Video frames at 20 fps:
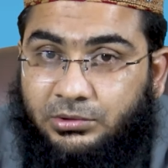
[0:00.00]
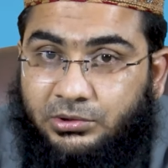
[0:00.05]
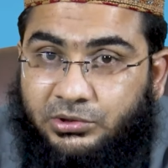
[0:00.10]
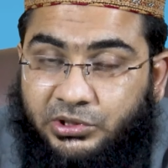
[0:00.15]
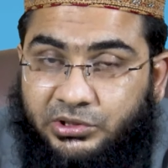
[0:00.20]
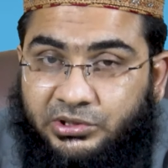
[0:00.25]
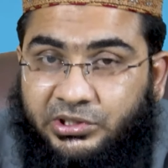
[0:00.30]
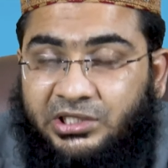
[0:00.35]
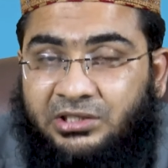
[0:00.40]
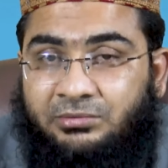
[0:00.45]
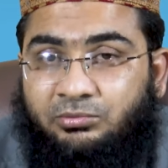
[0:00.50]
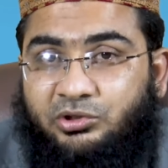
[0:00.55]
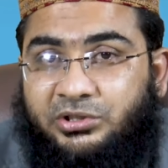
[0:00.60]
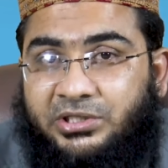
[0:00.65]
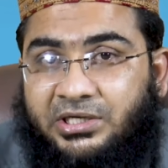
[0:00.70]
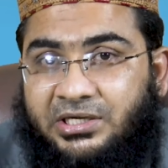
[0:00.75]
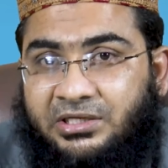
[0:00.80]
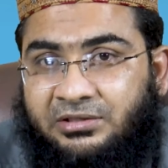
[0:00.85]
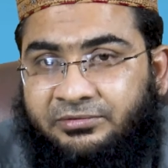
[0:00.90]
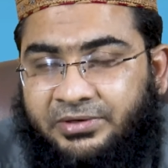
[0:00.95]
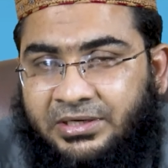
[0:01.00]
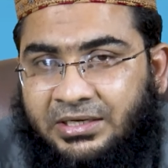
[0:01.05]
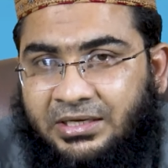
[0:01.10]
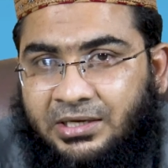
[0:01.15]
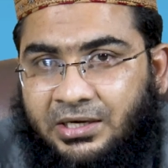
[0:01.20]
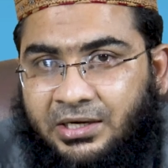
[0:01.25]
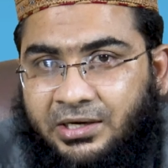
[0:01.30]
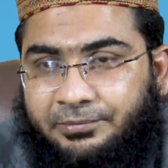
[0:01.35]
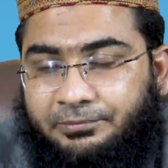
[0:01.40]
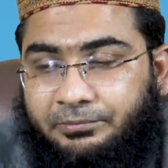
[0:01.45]
शदीद मशक्क़त वाले
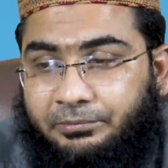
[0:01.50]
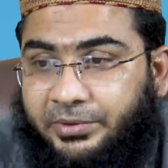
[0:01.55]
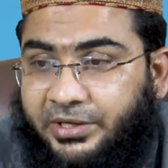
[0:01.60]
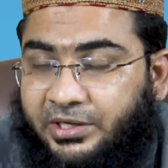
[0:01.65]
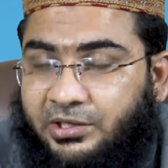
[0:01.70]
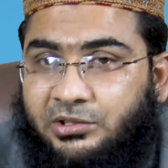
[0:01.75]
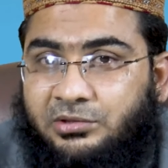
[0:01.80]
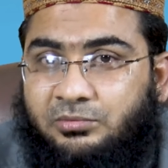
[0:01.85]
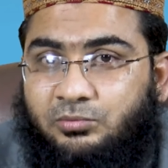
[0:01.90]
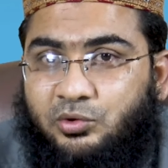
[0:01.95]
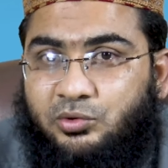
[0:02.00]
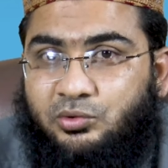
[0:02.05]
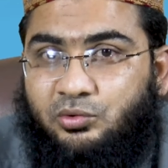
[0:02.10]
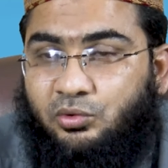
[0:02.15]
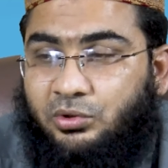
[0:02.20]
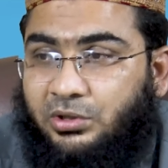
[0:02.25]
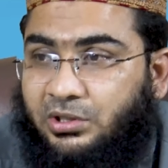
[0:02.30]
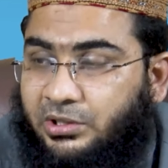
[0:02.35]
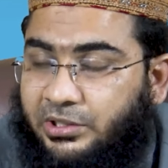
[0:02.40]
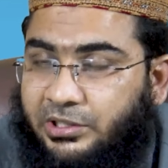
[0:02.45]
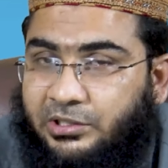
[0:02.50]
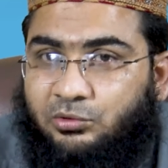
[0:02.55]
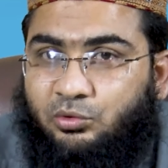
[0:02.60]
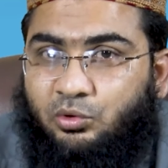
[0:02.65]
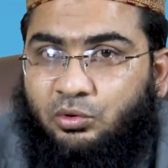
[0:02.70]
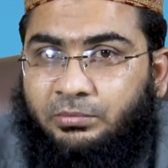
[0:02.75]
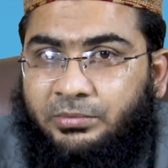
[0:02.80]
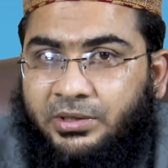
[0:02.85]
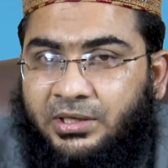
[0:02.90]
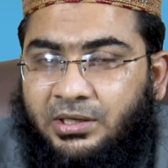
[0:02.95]
काम मेहनत मजदूरी
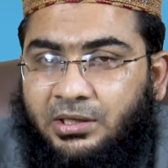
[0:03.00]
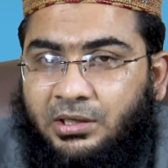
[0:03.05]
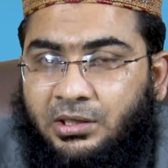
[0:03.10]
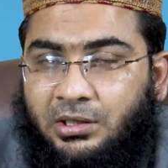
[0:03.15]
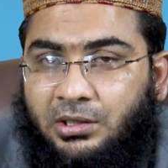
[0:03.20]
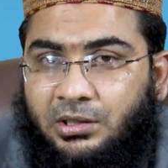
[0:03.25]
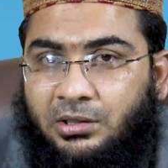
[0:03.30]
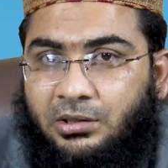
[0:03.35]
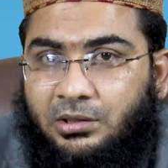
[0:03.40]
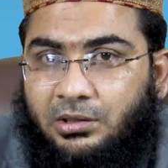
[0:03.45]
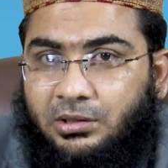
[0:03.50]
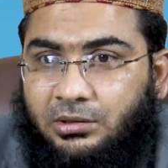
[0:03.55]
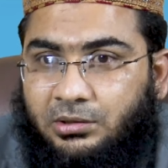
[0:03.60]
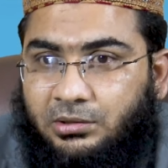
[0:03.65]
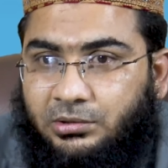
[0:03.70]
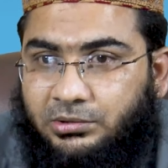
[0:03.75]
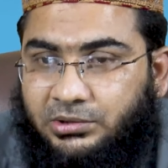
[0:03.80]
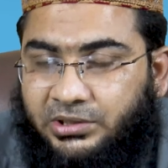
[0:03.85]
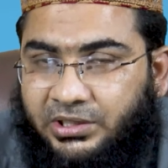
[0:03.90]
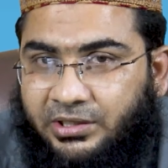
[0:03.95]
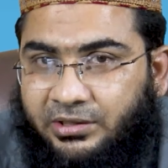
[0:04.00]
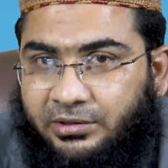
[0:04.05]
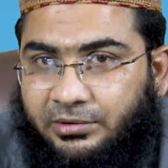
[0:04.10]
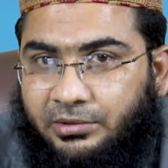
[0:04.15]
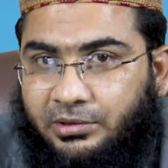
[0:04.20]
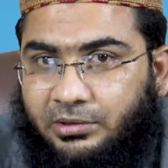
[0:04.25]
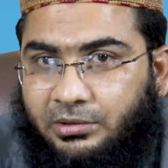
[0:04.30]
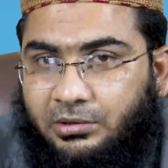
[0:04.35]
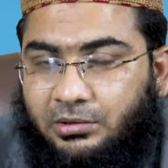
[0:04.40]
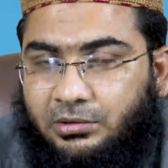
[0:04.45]
खेतों में ये
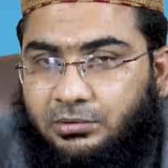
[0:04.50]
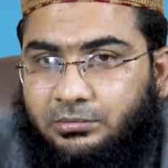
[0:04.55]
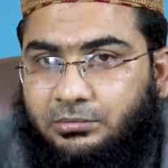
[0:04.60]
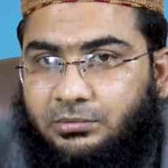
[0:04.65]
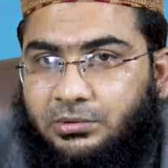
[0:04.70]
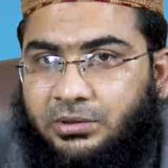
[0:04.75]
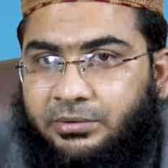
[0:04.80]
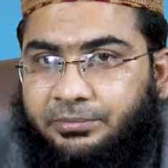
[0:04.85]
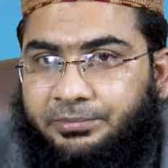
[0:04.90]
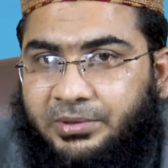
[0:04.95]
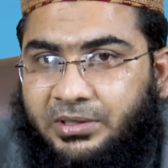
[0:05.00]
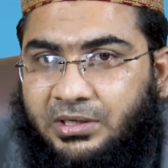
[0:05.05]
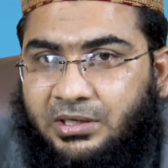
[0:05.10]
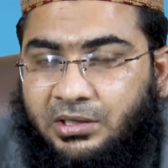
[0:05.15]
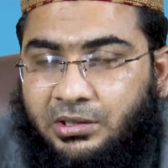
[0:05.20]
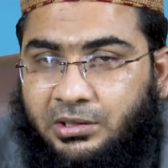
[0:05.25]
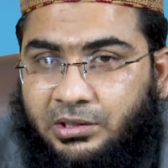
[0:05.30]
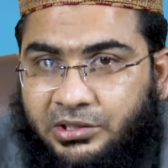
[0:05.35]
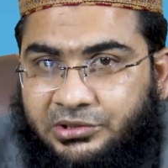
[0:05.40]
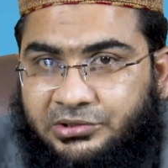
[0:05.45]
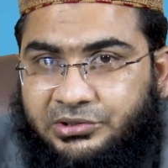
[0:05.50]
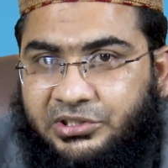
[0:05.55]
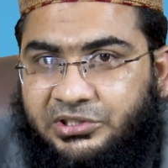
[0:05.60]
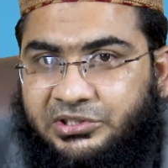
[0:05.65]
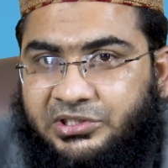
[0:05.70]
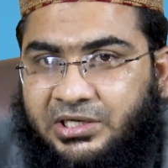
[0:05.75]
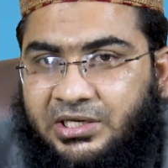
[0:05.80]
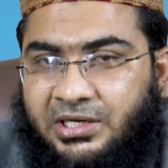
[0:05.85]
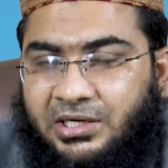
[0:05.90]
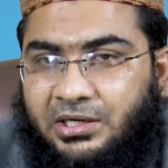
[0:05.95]
अपना कसी
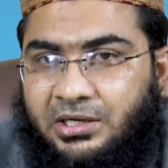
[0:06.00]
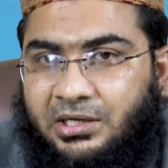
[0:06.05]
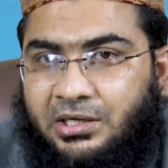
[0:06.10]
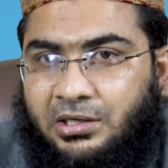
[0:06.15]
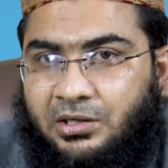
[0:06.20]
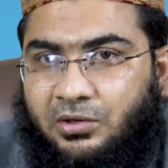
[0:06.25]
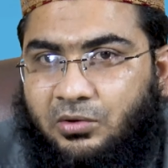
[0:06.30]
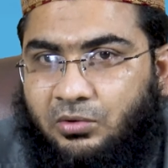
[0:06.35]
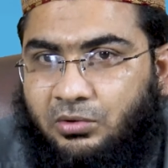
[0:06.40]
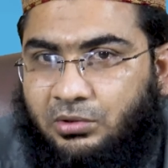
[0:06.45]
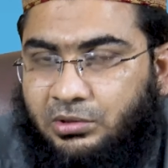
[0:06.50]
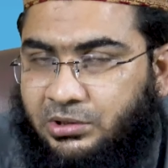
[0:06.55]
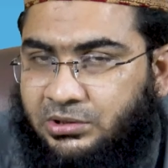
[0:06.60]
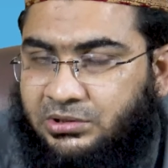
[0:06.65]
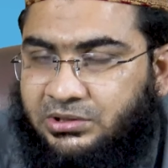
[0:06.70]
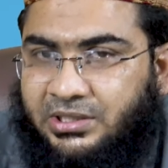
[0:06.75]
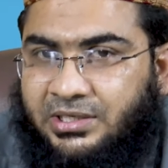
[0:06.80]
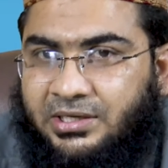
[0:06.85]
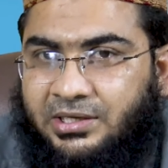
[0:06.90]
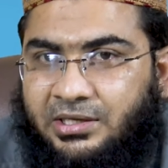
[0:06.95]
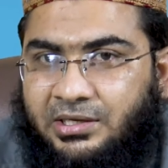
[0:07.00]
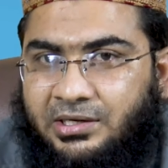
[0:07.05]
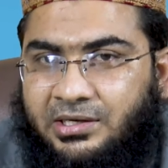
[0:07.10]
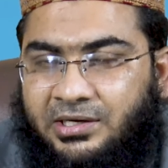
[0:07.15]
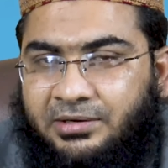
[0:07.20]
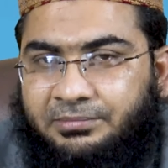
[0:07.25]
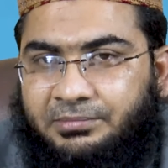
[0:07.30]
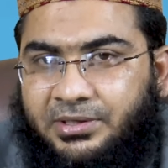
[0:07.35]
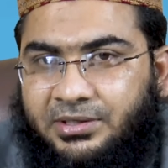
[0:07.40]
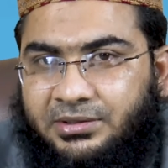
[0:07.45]
चलाना और इस तरह के
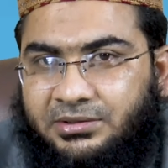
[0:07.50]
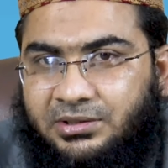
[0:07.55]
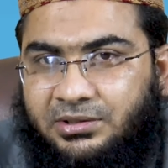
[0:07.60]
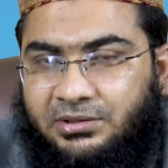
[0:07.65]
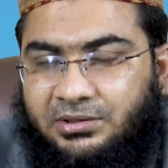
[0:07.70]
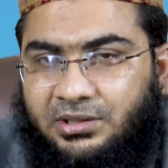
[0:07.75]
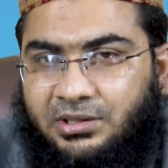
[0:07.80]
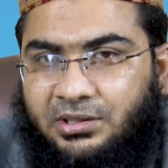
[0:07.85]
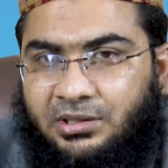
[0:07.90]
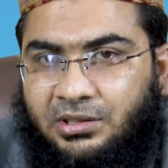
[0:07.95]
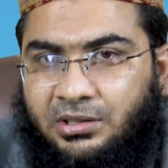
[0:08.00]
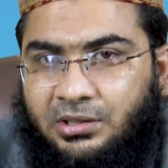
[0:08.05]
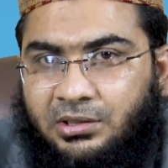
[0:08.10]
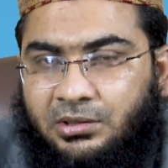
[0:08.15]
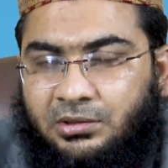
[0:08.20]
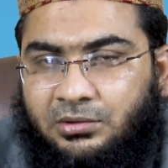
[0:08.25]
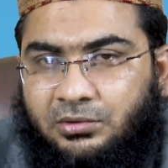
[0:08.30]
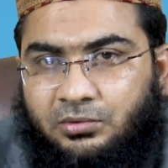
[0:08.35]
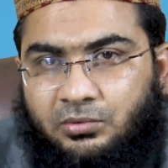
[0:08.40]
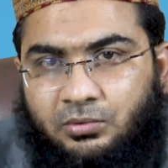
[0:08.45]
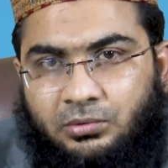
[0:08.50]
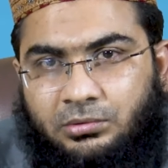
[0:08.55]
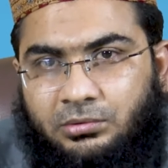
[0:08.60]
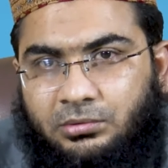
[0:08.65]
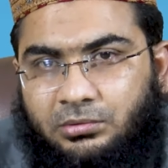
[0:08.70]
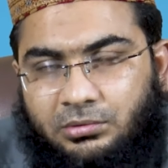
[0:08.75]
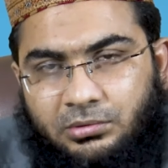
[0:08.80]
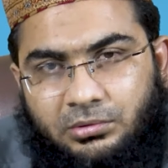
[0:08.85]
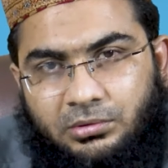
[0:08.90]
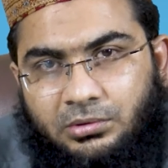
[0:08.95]
काम करते थे तो
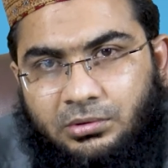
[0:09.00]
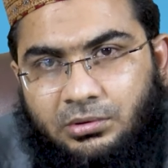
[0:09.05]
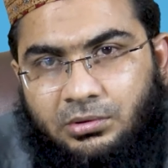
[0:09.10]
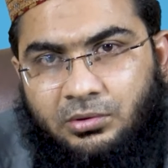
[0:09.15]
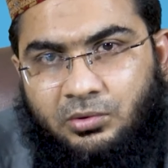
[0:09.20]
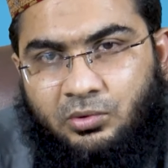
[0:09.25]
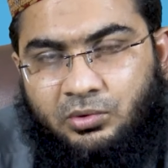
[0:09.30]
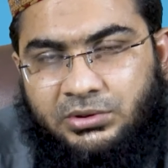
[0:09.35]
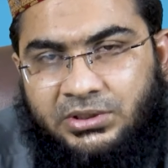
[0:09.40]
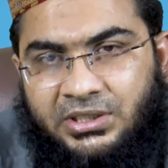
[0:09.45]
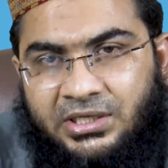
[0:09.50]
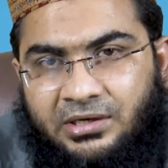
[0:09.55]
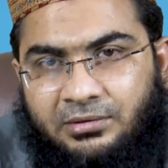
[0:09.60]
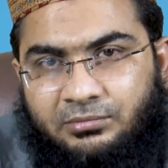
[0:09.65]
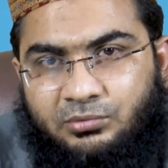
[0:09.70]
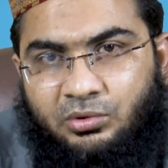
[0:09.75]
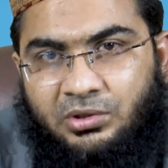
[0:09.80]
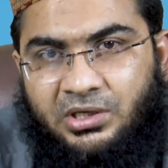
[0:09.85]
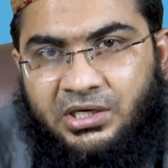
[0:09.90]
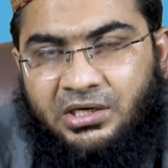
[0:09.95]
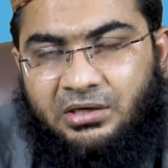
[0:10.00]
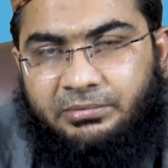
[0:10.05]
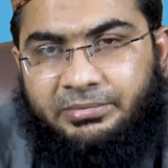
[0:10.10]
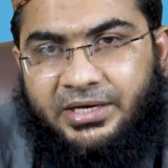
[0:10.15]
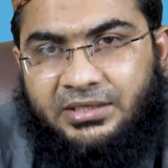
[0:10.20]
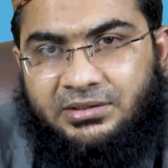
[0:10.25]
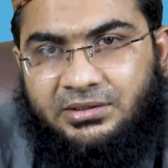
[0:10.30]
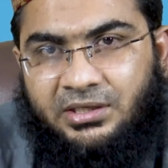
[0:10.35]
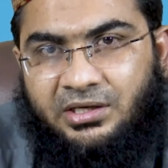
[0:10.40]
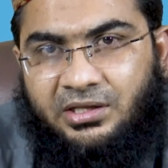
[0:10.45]
रोज़े अलहमदिल्ला
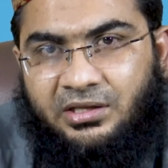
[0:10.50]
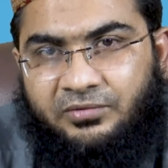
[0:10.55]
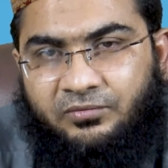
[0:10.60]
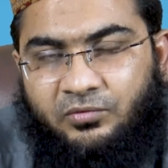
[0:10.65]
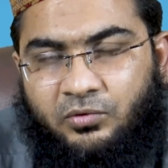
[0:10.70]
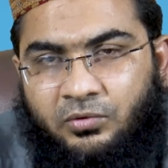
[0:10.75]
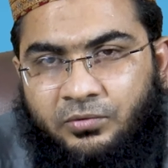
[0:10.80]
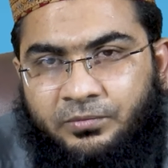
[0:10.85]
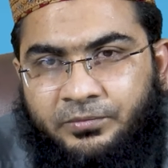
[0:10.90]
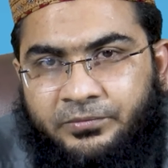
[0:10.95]
निभाते रहे वो